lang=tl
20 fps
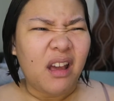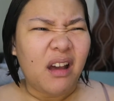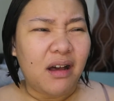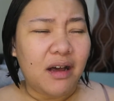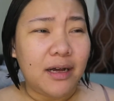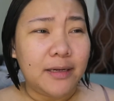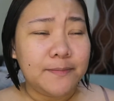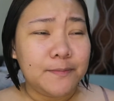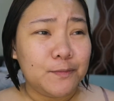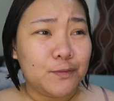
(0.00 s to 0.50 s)

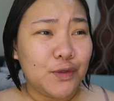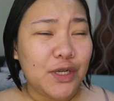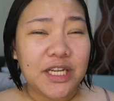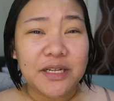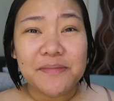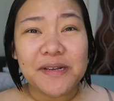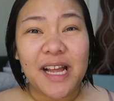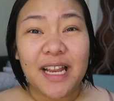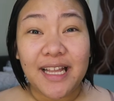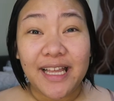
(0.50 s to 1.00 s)
um, wala
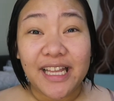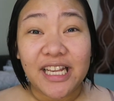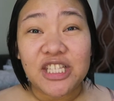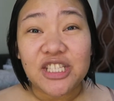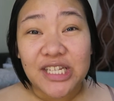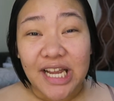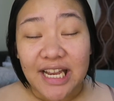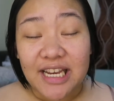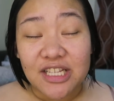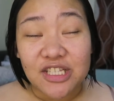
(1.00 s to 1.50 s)
naman nakalagay na
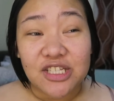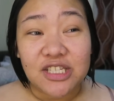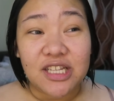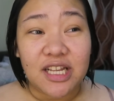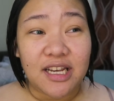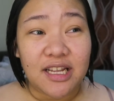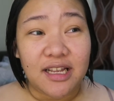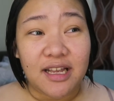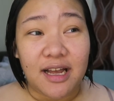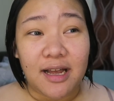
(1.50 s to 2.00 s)
challenge
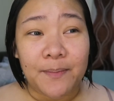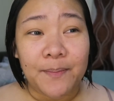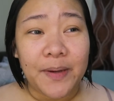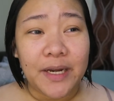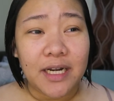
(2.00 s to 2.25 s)
talaga.